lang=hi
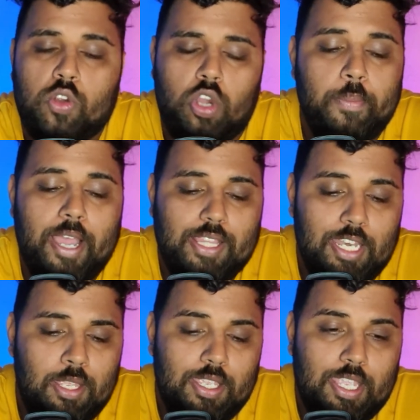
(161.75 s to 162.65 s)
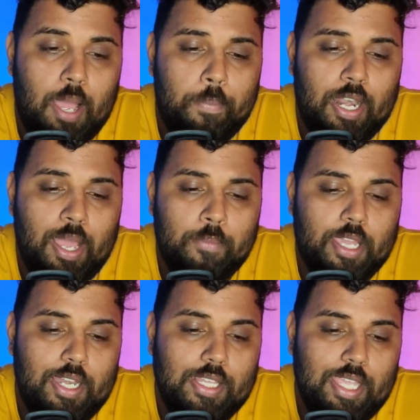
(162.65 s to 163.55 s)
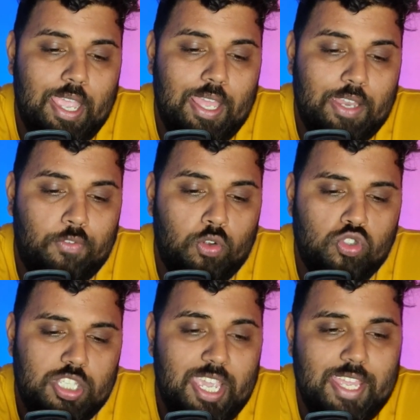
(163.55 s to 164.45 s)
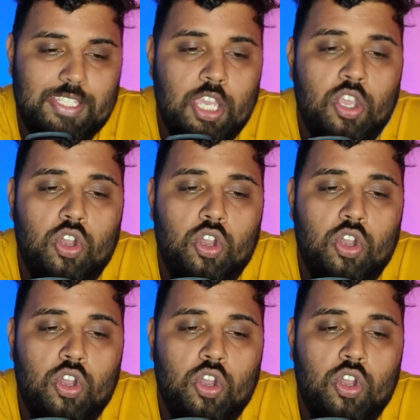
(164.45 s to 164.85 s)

कोई बात नहीं यहाँ पर हम कर लेते हैं रिव्यू चेंज